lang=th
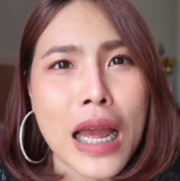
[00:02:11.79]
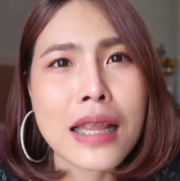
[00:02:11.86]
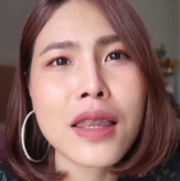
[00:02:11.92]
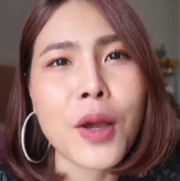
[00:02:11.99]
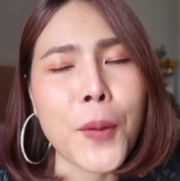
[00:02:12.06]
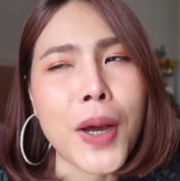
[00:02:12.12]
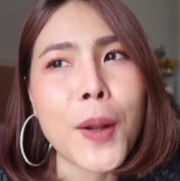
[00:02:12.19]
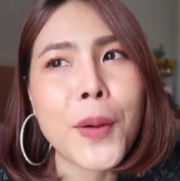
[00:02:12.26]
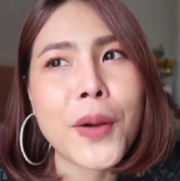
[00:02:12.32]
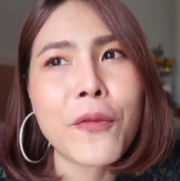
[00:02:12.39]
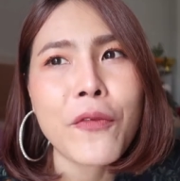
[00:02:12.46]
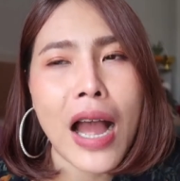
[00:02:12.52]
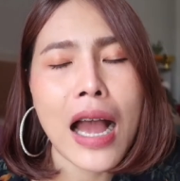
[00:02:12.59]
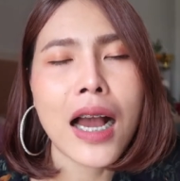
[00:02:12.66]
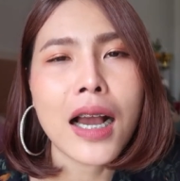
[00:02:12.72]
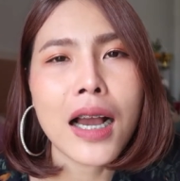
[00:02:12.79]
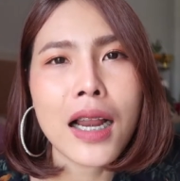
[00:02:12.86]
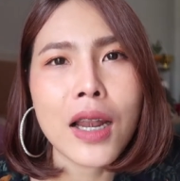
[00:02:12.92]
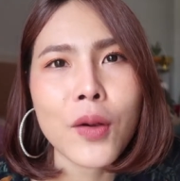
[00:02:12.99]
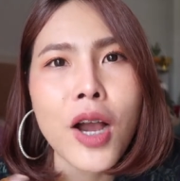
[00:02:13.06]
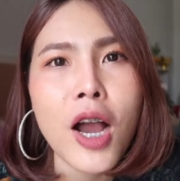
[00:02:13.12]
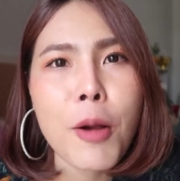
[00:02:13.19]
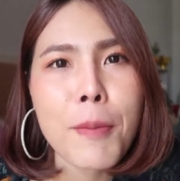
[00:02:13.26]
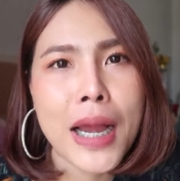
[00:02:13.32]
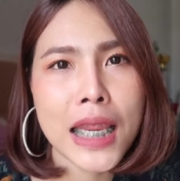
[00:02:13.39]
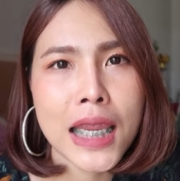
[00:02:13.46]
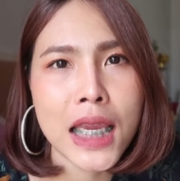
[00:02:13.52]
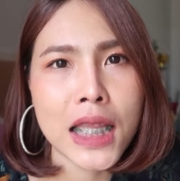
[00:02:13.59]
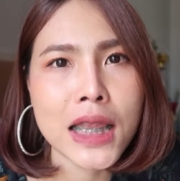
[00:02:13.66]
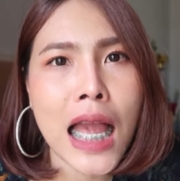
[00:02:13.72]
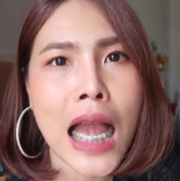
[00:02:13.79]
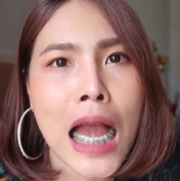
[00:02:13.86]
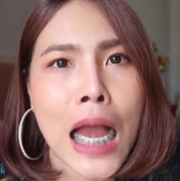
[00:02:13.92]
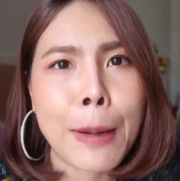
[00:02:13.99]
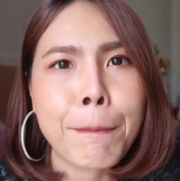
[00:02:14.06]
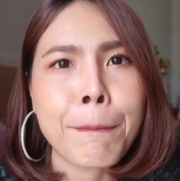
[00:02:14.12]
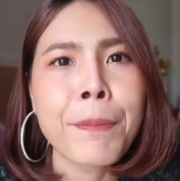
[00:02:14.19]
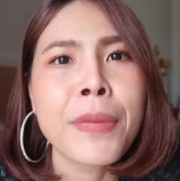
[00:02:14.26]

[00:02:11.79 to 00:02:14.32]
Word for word: นะแต่ว่าเราก็ฟังแล้วก็เอามาคิดตาม